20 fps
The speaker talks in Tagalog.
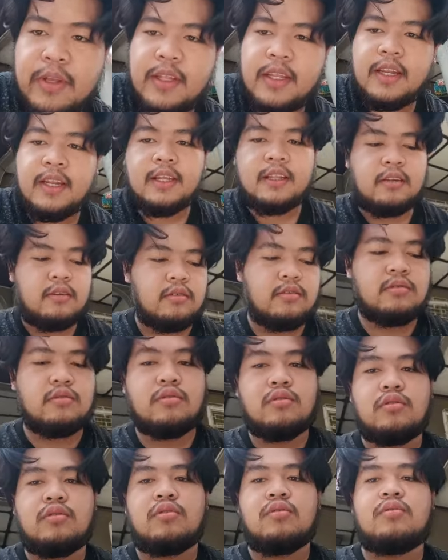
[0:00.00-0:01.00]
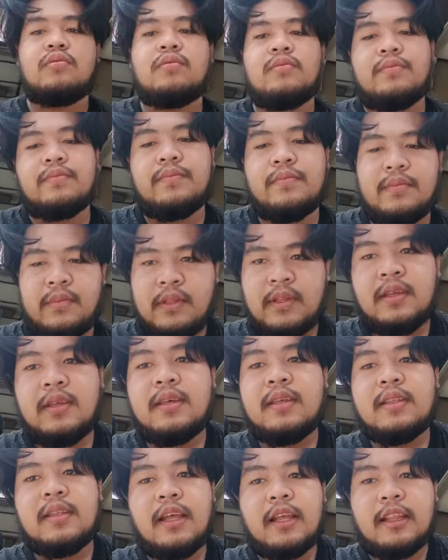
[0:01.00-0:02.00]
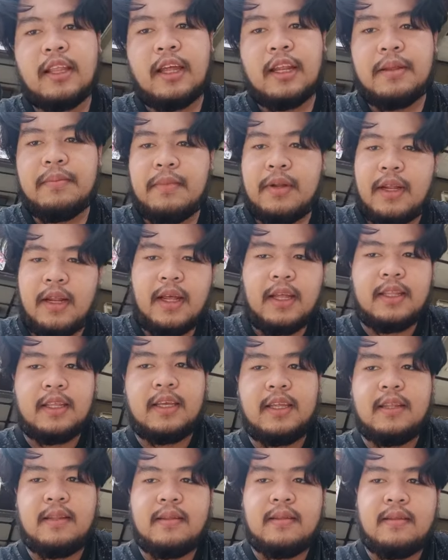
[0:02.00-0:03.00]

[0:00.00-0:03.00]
pwede na to. So, tatanim na natin.